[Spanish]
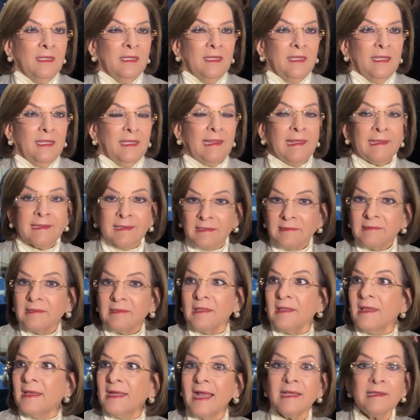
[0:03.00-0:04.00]
La escasez
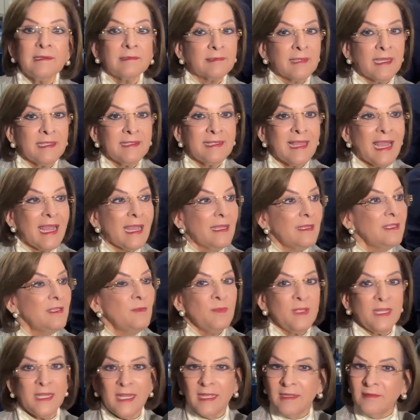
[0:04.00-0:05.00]
de gas está ya
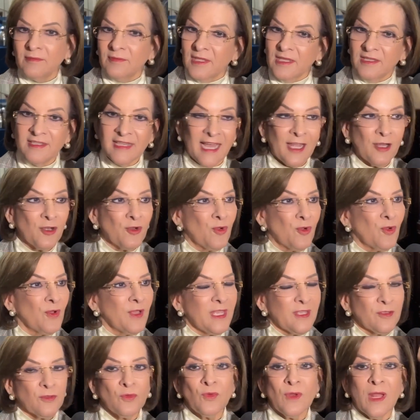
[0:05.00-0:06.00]
inminente, ya no
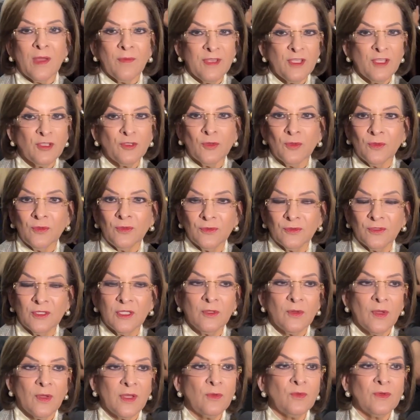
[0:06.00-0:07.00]
es un aviso,
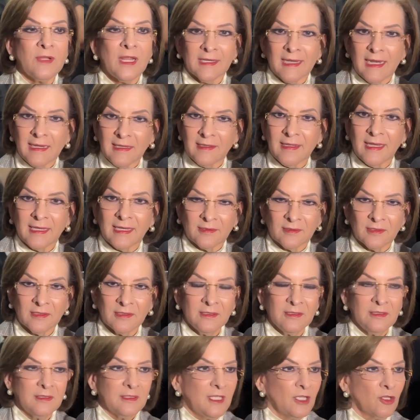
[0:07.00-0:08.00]
sino es una realidad.
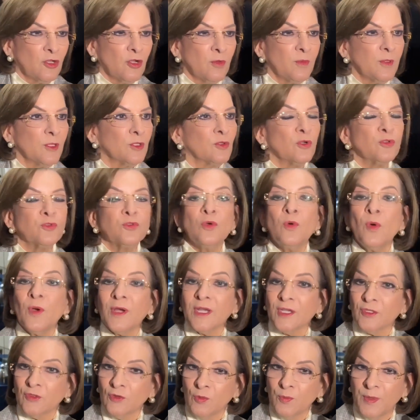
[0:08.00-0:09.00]
Ecopetrol tuvo
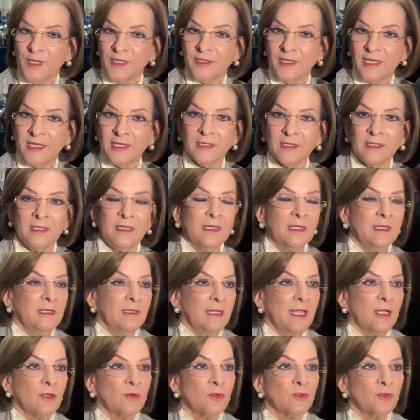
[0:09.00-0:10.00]
que suspender
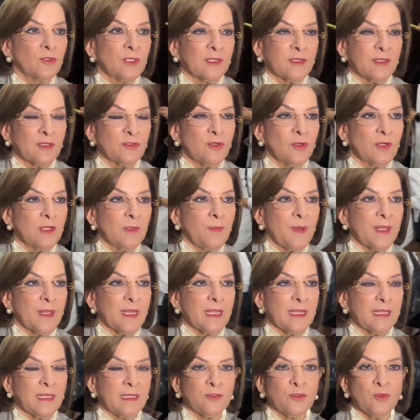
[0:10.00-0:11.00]
las contrataciones
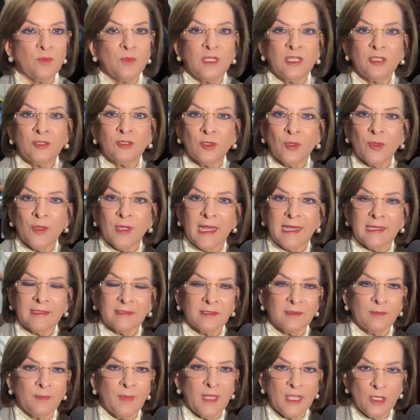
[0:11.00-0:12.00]
para el suministro de
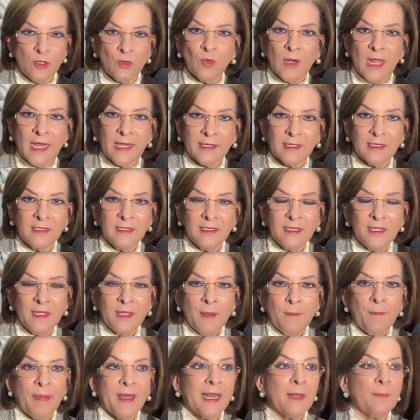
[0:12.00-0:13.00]
gas vehicular
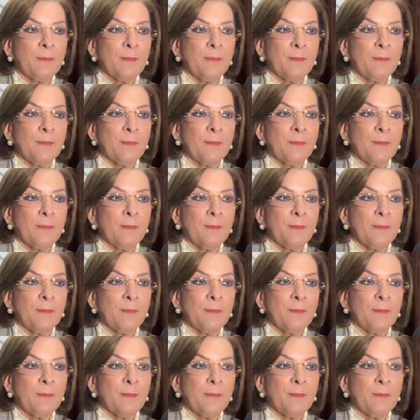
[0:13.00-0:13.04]
para